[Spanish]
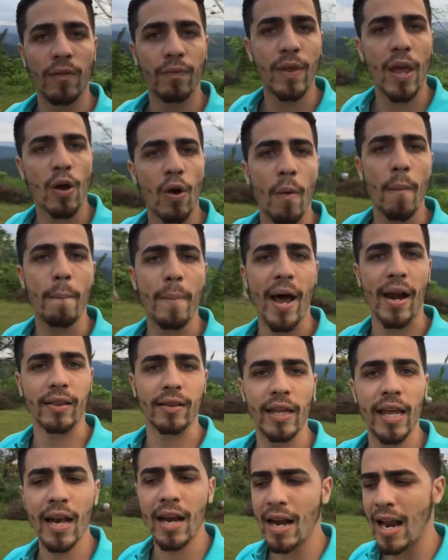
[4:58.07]
de
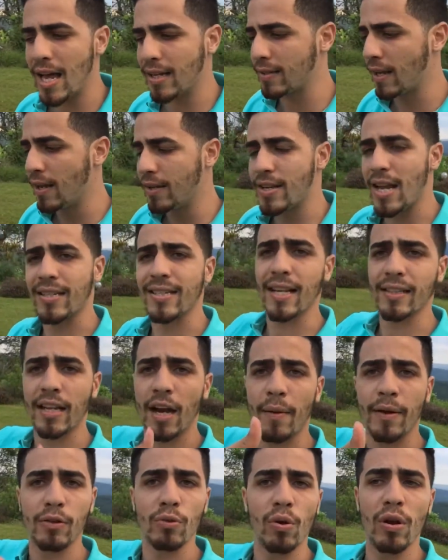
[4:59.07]
compartirlas, ya sea a
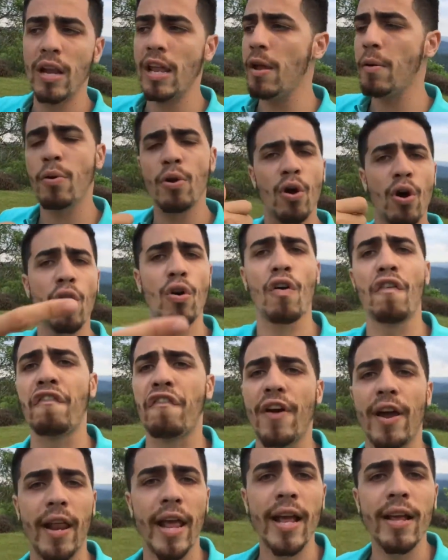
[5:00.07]
través de un libro,
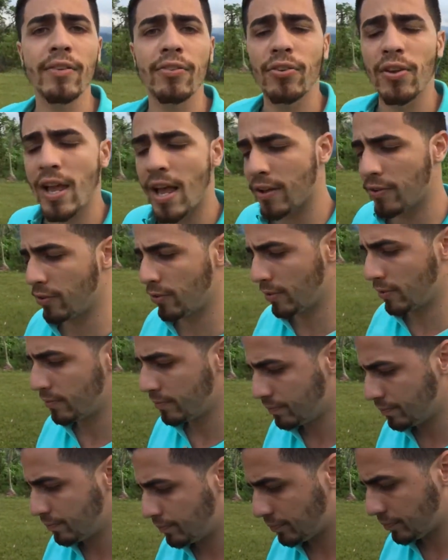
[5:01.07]
conferencias.
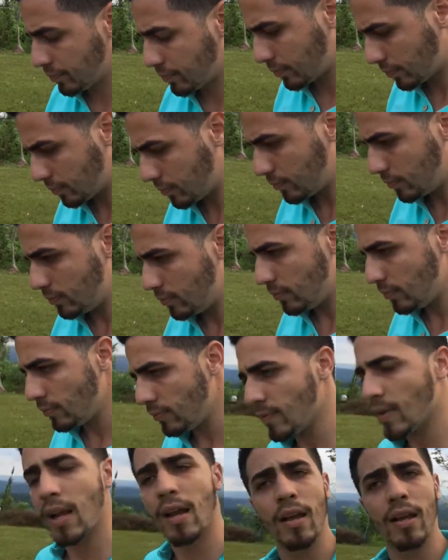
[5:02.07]

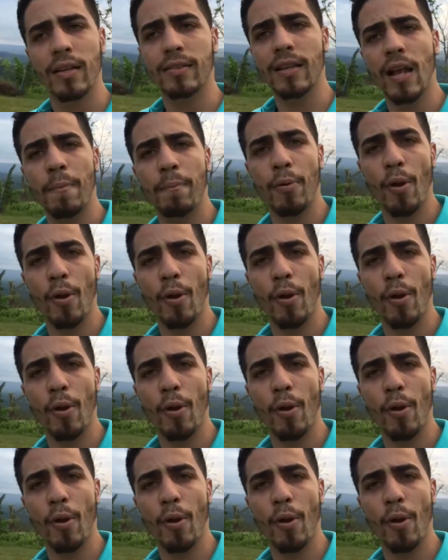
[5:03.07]
es el